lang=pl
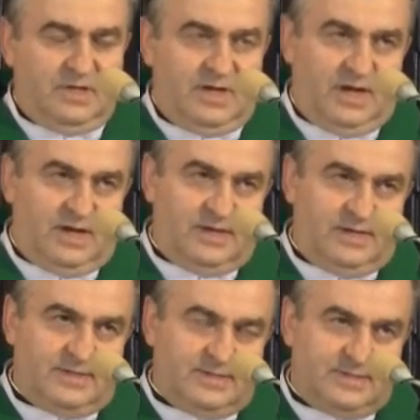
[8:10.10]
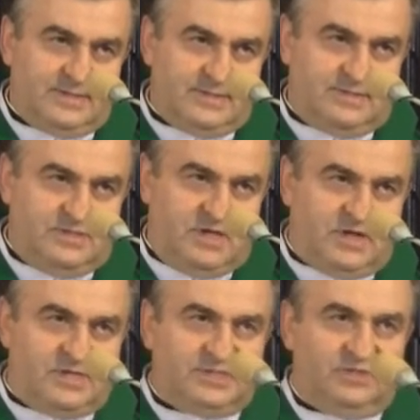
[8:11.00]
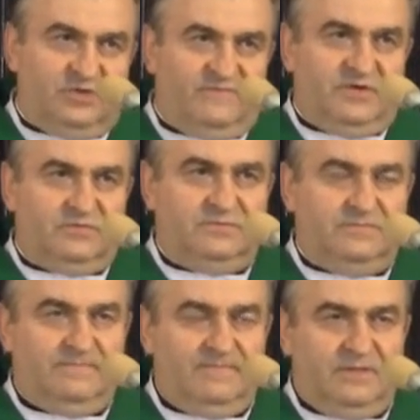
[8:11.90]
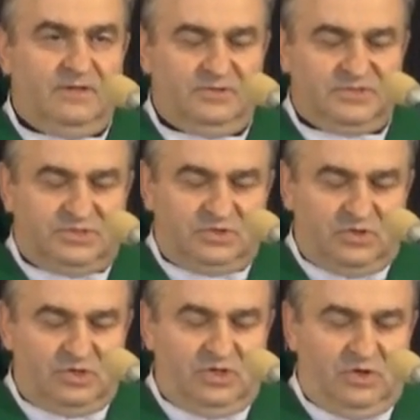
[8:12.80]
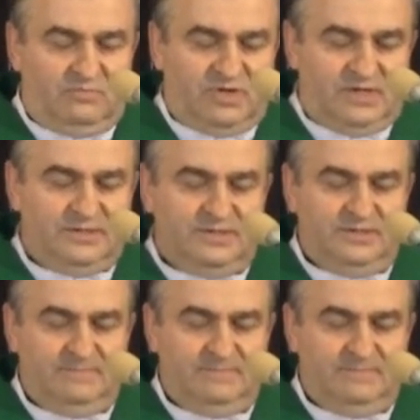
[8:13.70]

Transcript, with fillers: ale nie rezygnował z drogi obranej,